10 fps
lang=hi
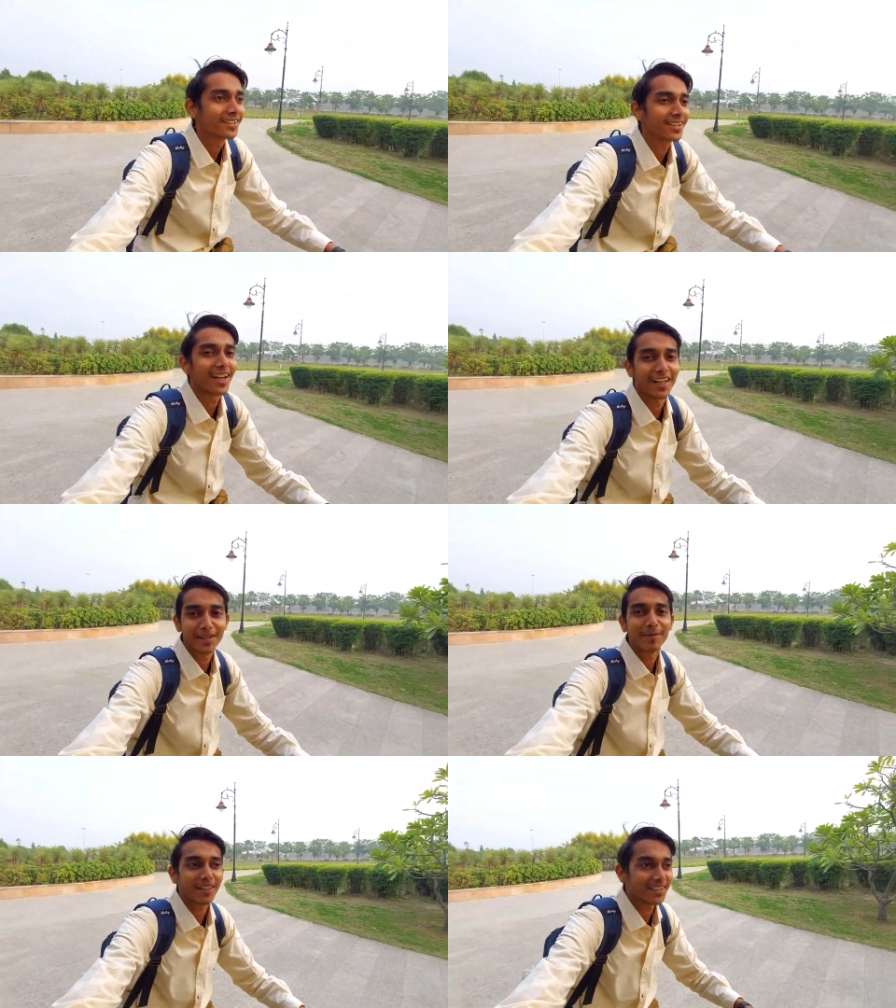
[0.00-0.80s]
चलाने
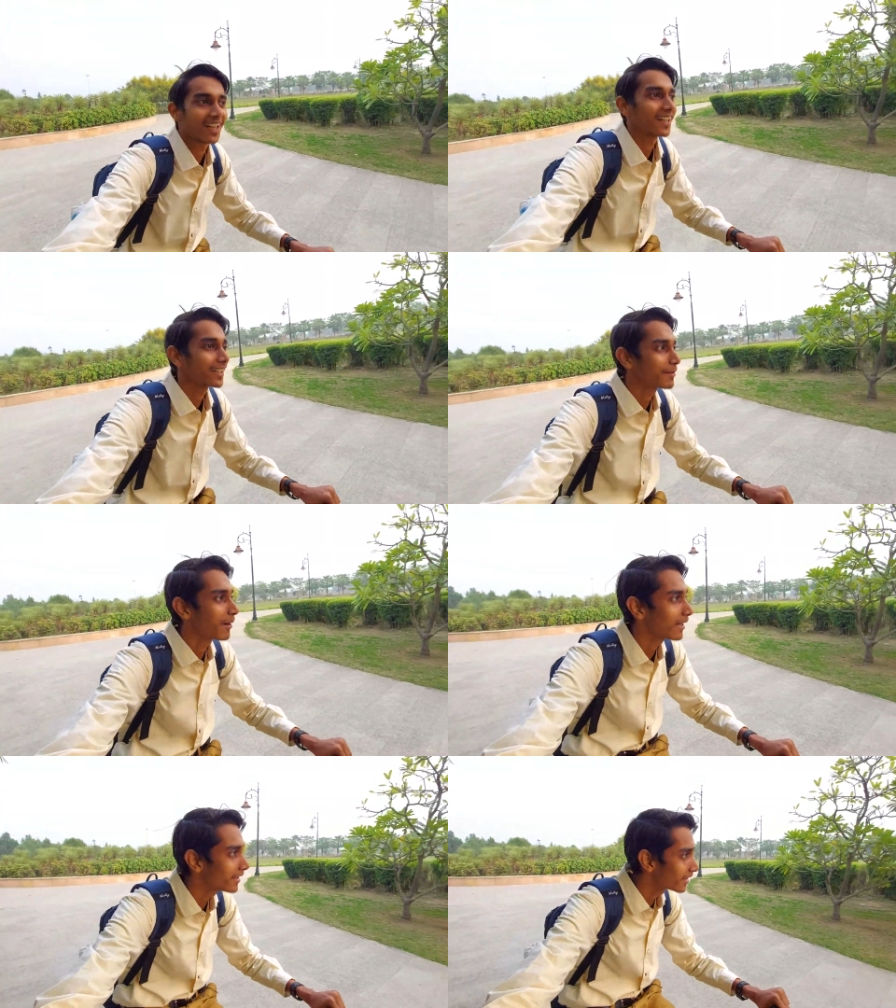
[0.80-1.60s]
में अच्छा लग रहा है
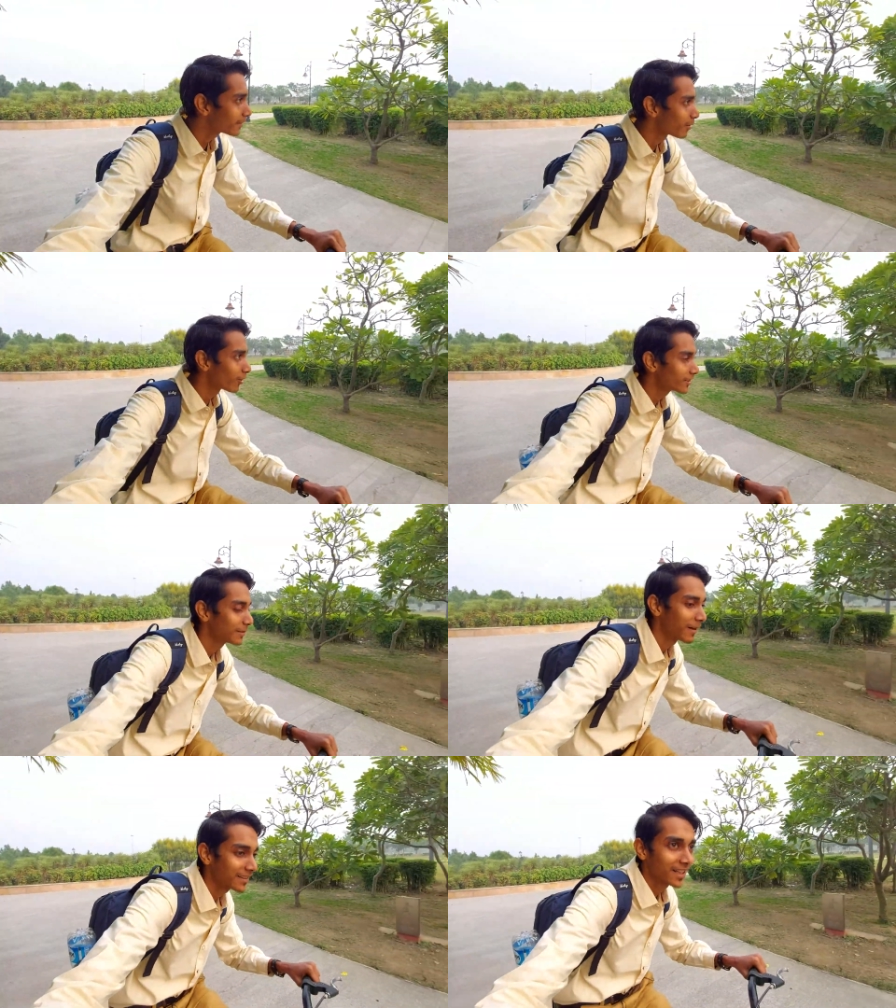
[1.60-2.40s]
भाई लेकिन बहुत दिन
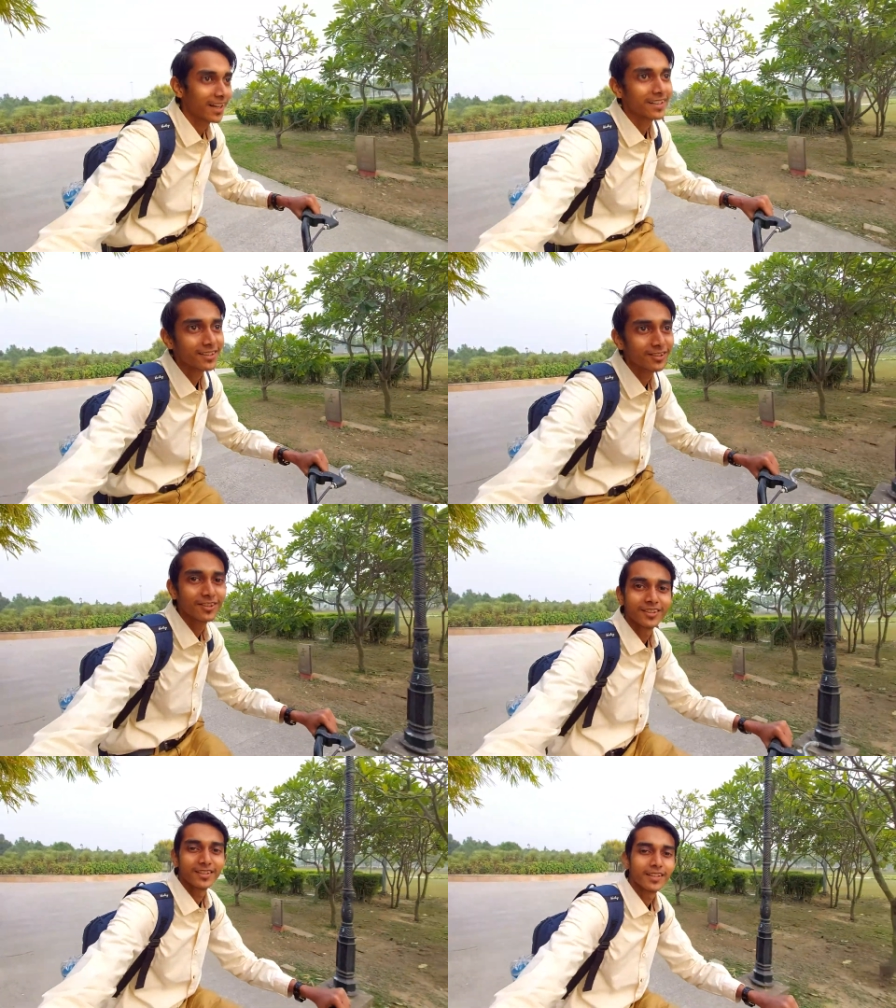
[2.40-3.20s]
बाद चलाई है तो
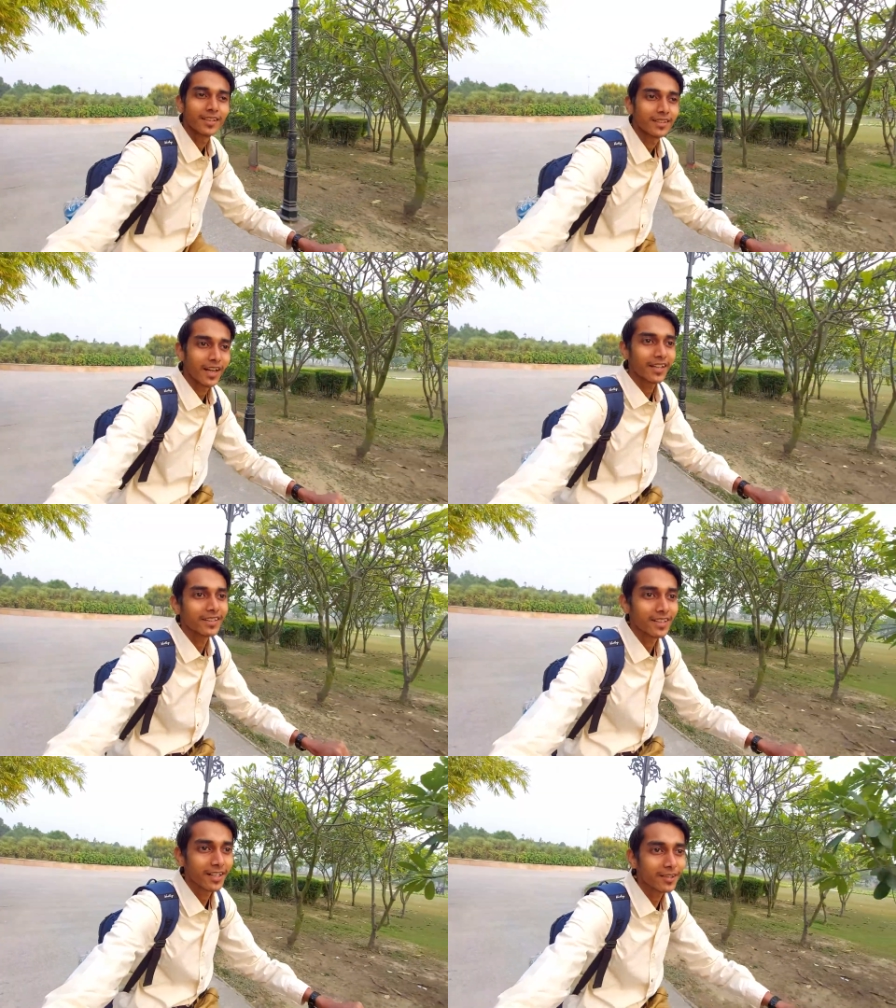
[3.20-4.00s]
चलाई
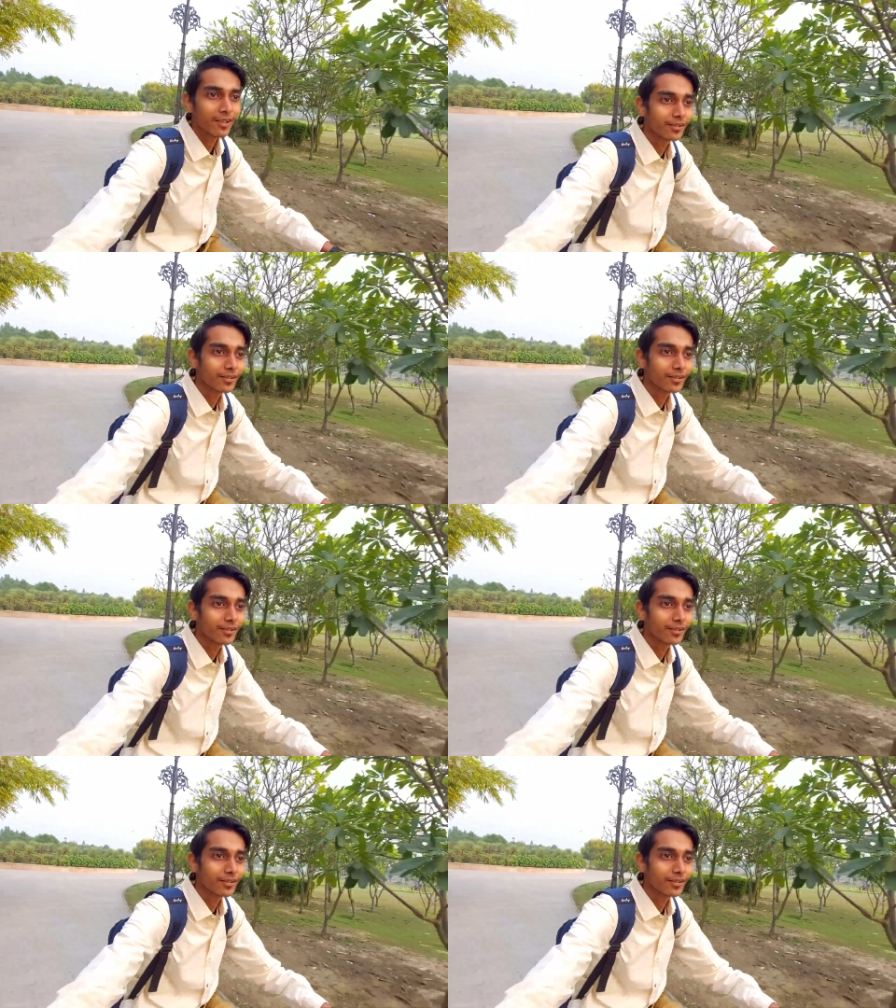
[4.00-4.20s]
नहीं जा रही और